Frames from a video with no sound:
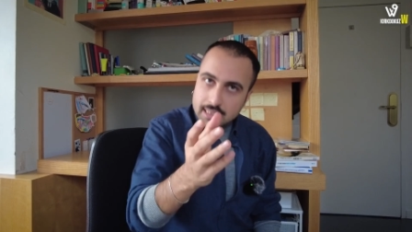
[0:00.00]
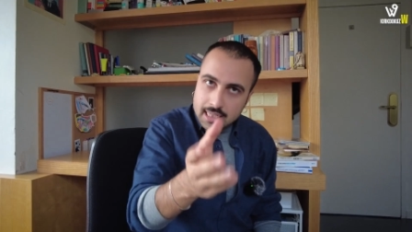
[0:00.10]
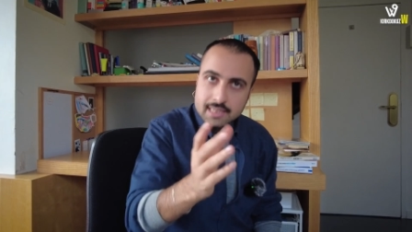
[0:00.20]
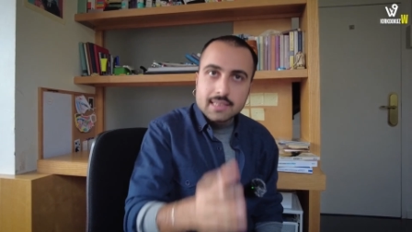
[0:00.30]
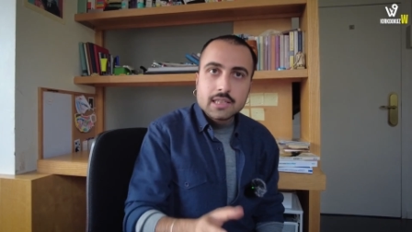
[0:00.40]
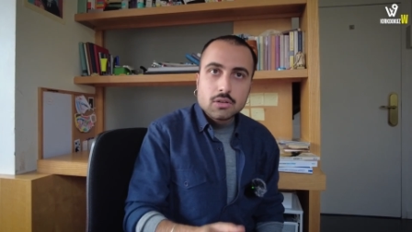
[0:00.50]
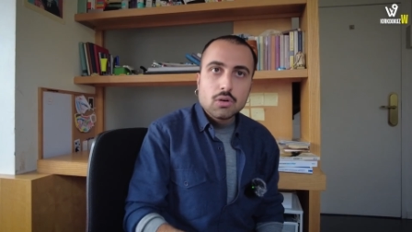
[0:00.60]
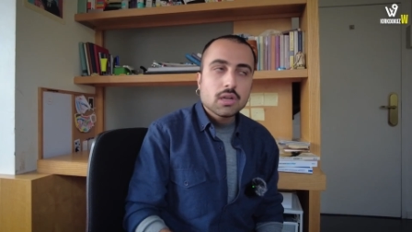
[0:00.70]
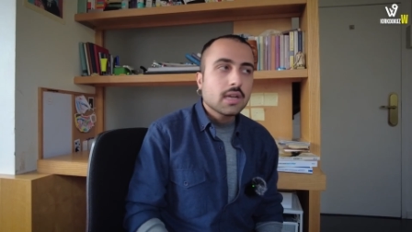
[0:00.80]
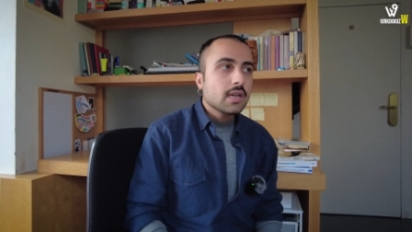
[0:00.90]
Kesinlikle
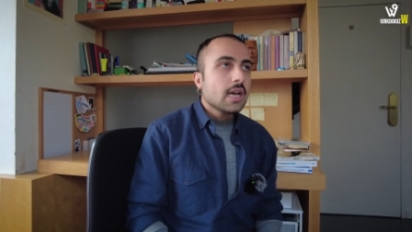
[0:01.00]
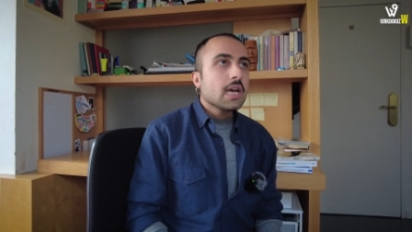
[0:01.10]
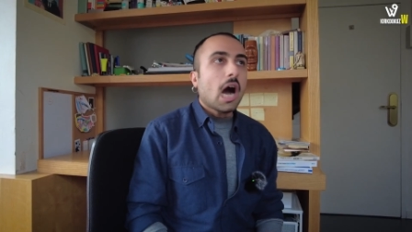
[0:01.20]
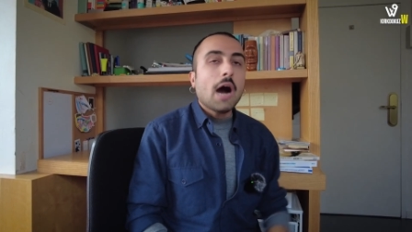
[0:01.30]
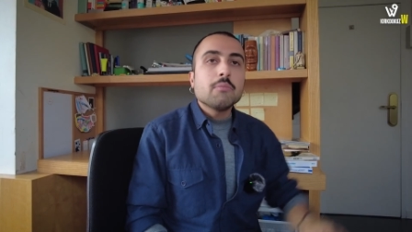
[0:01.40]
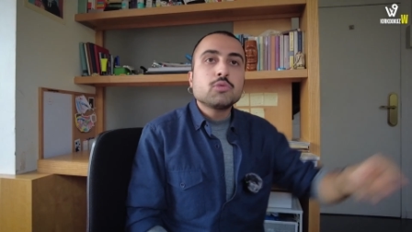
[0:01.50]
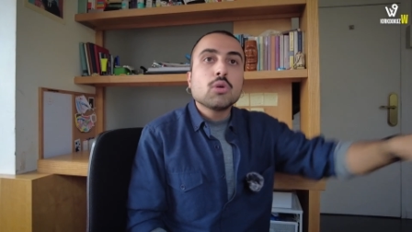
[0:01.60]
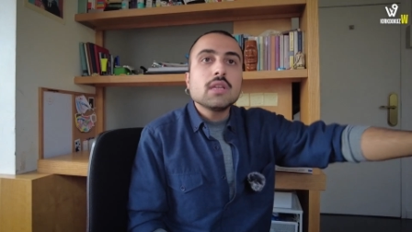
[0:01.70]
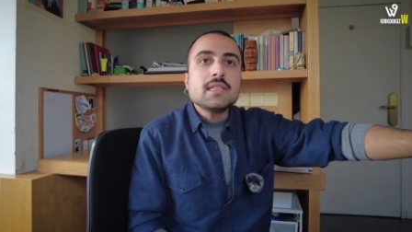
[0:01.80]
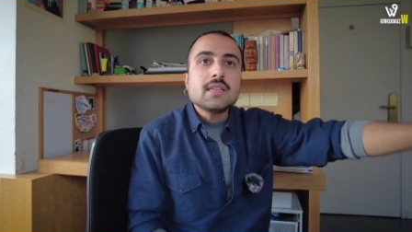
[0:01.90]
öyle.
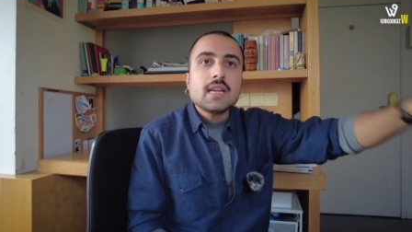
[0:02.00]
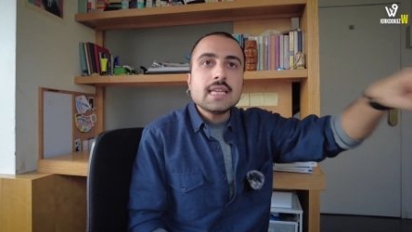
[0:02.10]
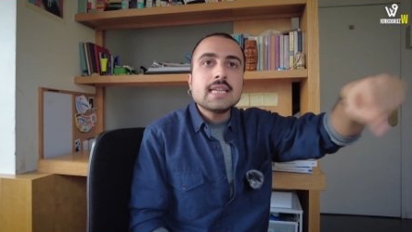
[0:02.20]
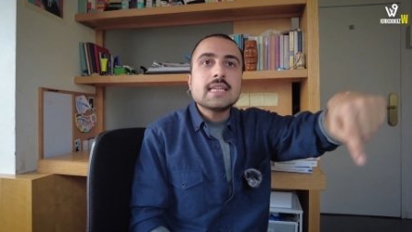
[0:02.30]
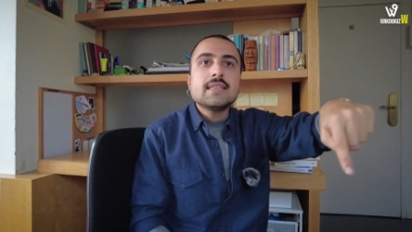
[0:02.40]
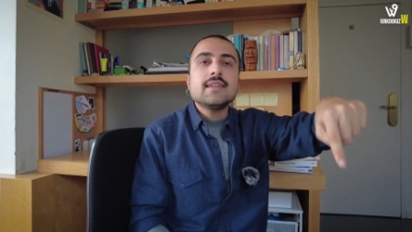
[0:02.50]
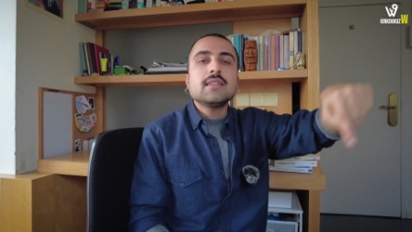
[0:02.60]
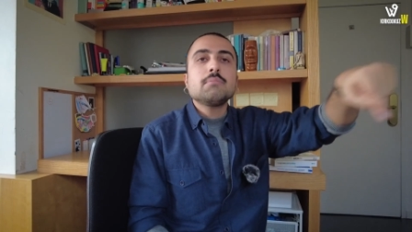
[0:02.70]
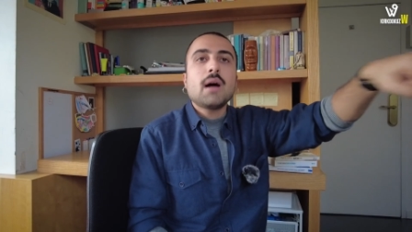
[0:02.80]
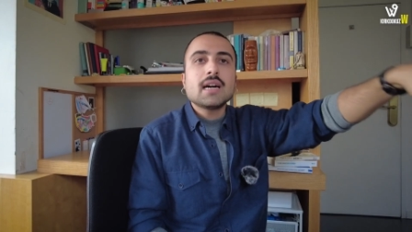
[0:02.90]
Dolayısıyla
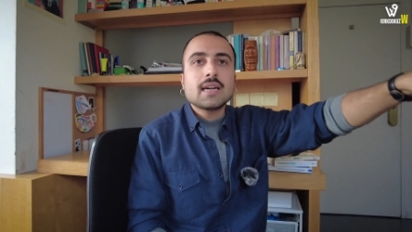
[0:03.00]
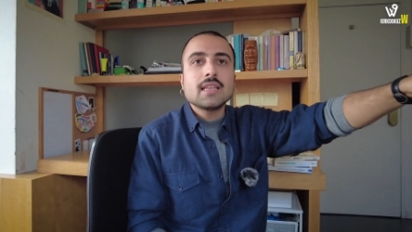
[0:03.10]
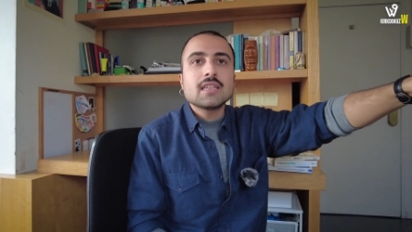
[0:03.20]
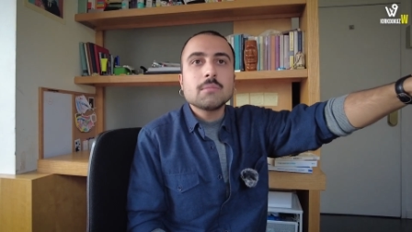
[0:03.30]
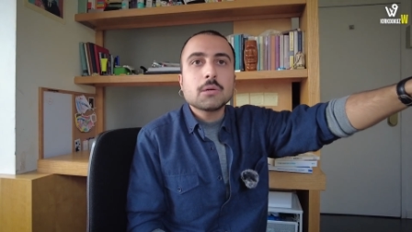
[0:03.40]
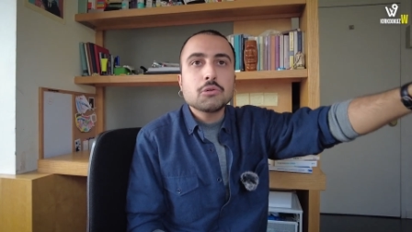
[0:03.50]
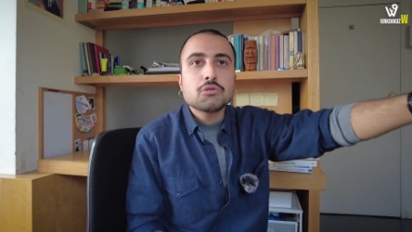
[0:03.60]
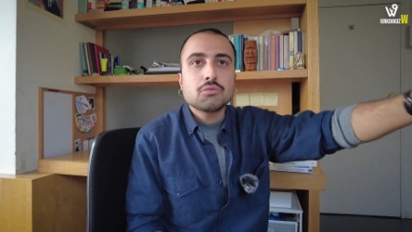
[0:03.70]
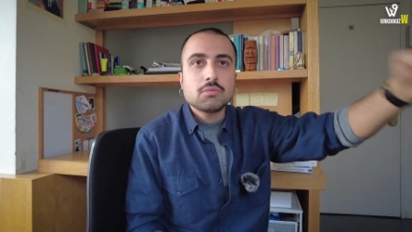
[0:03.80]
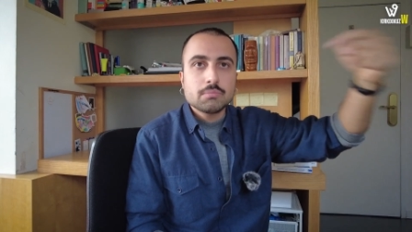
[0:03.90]
İngiltere'nin bankalarına
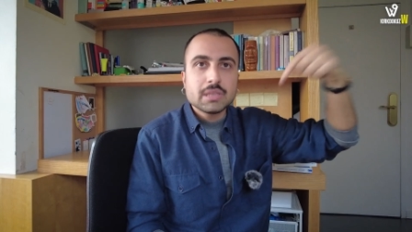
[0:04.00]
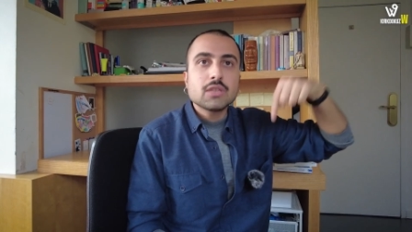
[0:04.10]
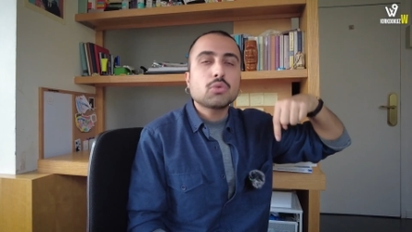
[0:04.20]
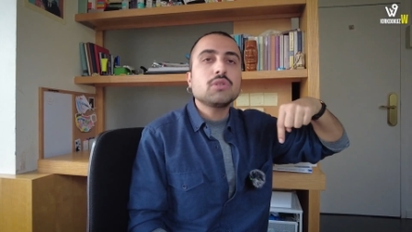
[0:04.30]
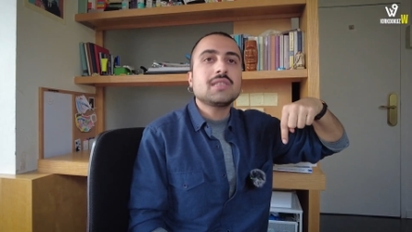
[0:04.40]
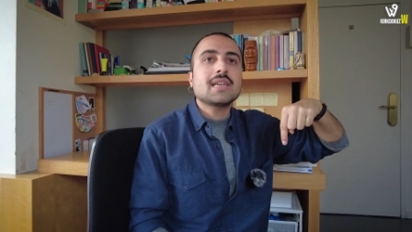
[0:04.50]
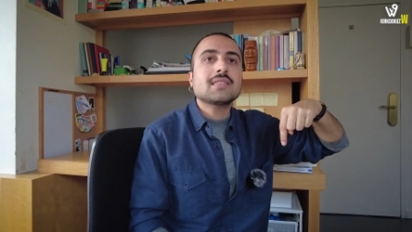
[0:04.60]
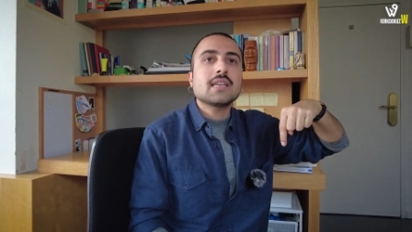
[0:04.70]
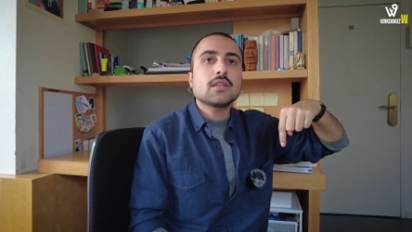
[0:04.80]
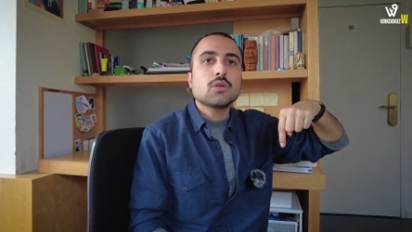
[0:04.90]
bakıyorsun
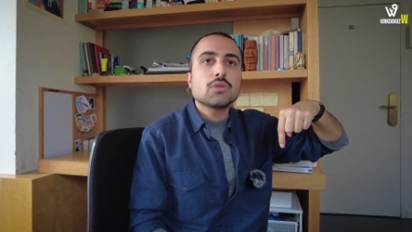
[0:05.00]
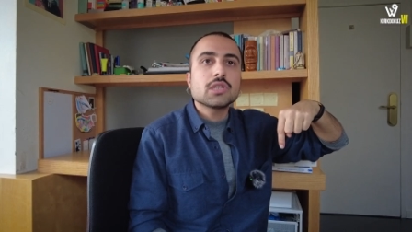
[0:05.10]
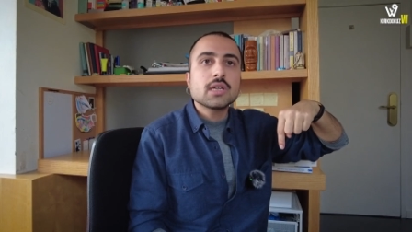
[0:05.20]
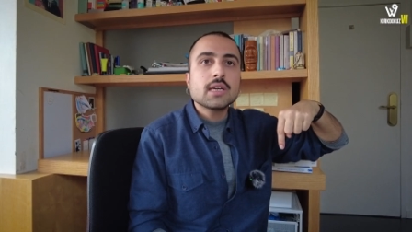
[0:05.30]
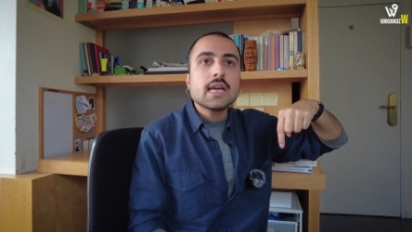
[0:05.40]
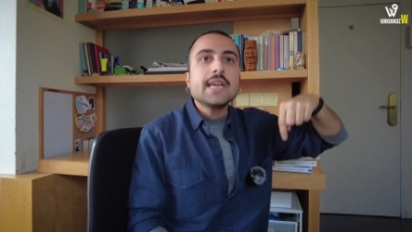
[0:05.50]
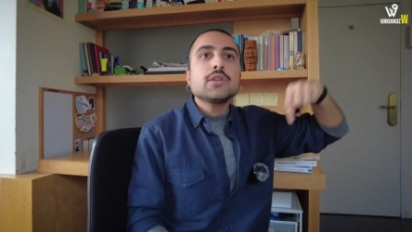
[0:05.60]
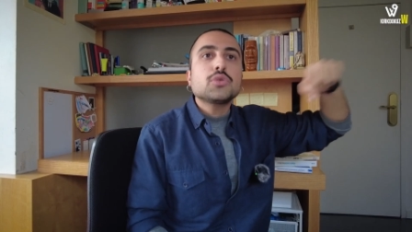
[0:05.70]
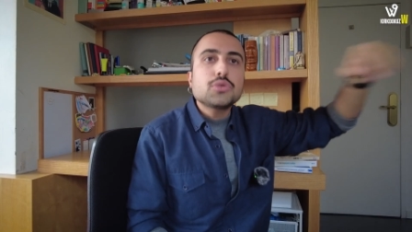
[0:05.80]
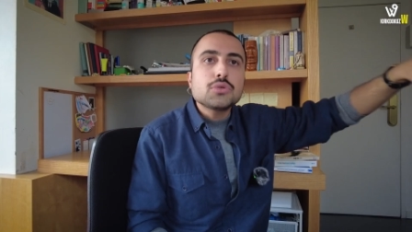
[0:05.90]
1980'den önce
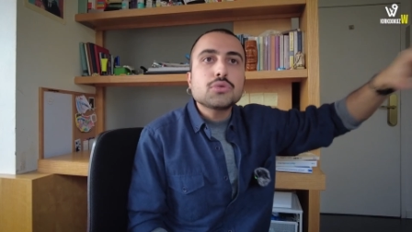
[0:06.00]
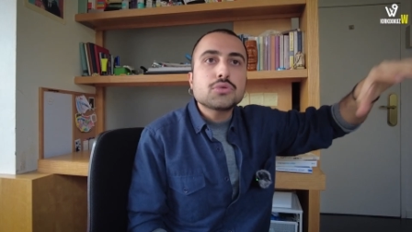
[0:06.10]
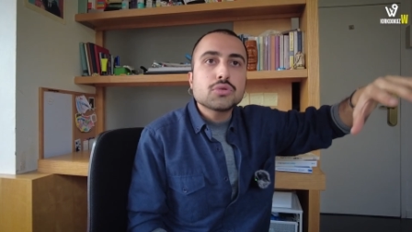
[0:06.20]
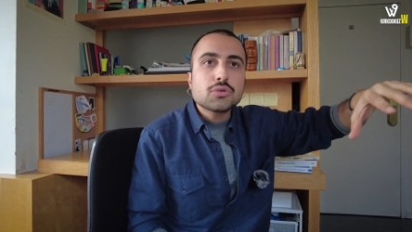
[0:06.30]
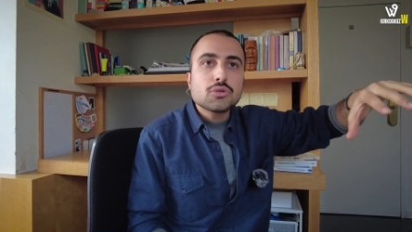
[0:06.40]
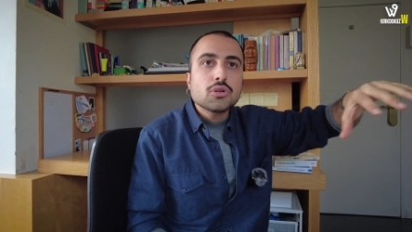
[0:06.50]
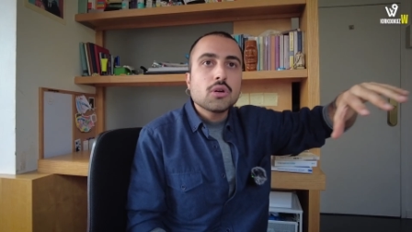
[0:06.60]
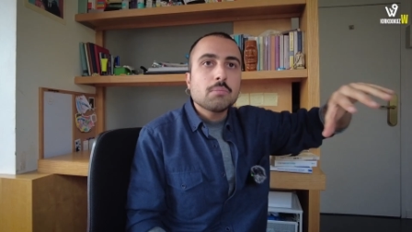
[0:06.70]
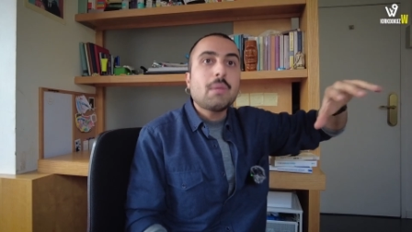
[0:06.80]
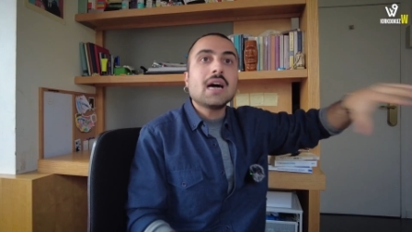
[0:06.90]
küçük küçük
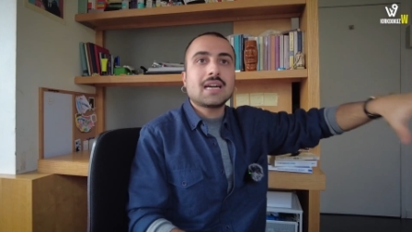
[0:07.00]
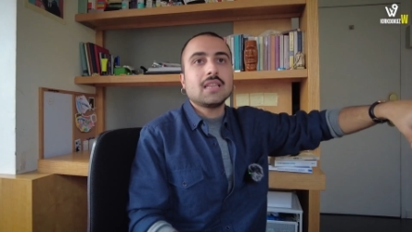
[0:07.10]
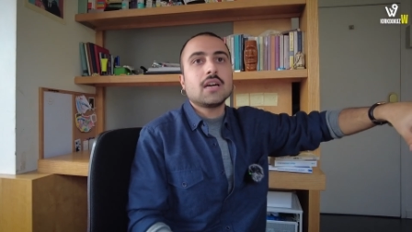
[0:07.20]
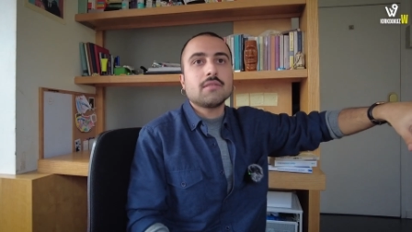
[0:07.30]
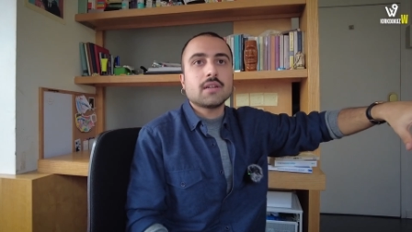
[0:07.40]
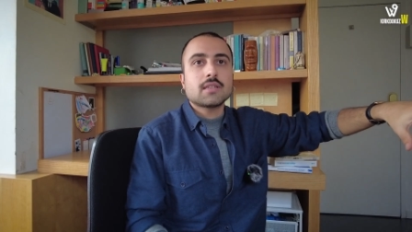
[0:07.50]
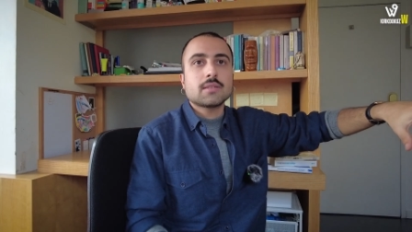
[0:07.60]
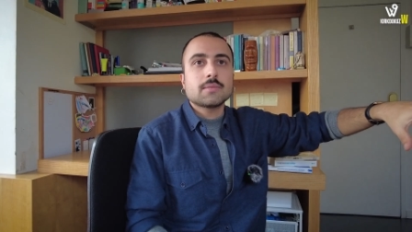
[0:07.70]
bankalar var.